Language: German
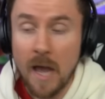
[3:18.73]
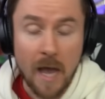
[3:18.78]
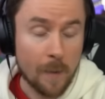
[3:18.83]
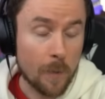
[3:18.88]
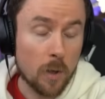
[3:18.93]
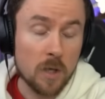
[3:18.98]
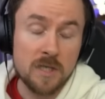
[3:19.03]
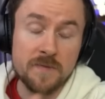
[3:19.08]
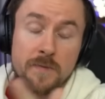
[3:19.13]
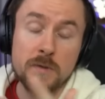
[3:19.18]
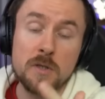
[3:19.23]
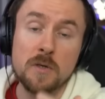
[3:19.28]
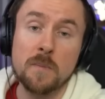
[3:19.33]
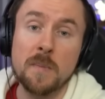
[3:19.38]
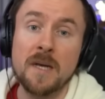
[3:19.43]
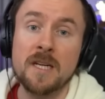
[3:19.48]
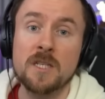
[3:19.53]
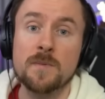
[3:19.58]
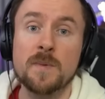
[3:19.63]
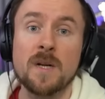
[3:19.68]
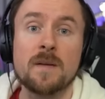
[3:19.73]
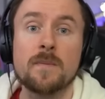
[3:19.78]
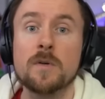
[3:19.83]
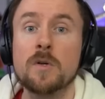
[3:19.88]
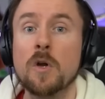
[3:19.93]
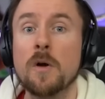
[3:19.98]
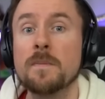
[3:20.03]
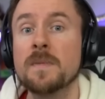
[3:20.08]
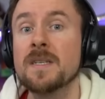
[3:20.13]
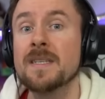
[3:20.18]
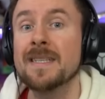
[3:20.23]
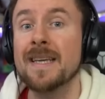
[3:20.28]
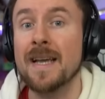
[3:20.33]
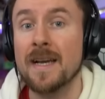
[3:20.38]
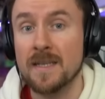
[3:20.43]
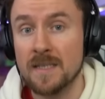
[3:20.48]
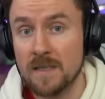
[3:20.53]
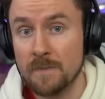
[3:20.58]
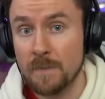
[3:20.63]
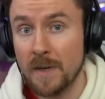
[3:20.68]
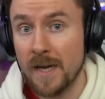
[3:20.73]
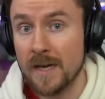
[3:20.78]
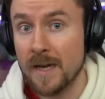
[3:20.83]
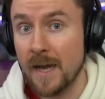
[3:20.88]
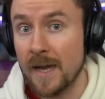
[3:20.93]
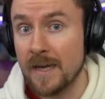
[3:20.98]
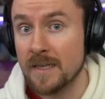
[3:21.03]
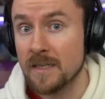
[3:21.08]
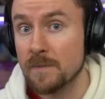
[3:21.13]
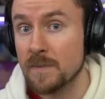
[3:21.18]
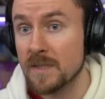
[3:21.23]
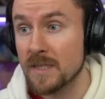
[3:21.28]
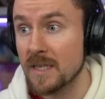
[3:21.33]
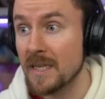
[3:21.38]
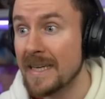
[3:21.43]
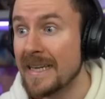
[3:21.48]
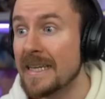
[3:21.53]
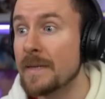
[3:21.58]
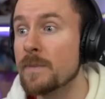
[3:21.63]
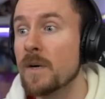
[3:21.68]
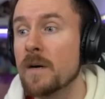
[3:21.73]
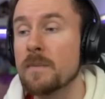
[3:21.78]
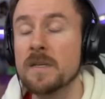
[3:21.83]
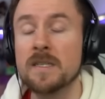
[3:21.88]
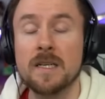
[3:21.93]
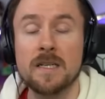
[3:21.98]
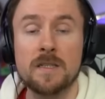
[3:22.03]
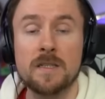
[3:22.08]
Aber auch als future play spieler bekommt ihr die ersten beiden Items hier immer mit